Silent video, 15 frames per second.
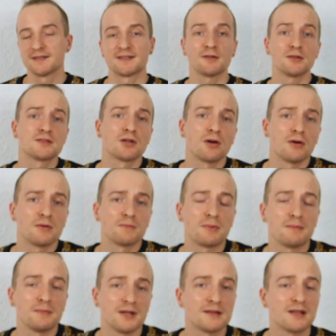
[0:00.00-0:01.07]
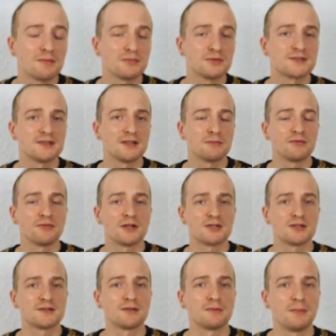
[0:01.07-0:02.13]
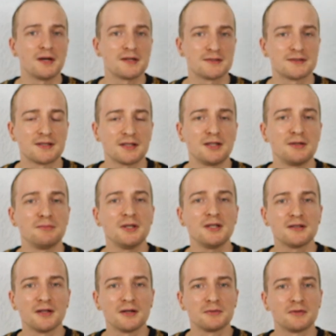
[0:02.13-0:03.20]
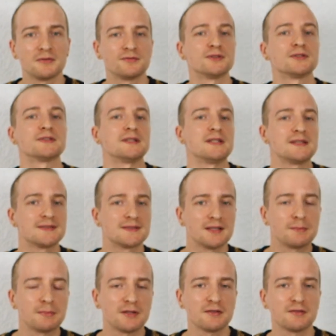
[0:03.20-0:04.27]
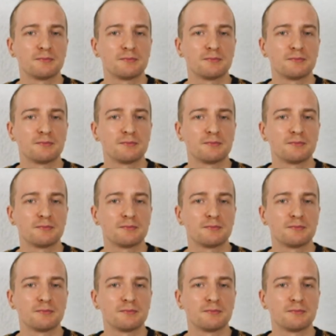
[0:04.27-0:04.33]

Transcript: tego co pamiętam, Justyna mówiła, że jest to bardzo taki migdałowy zapach,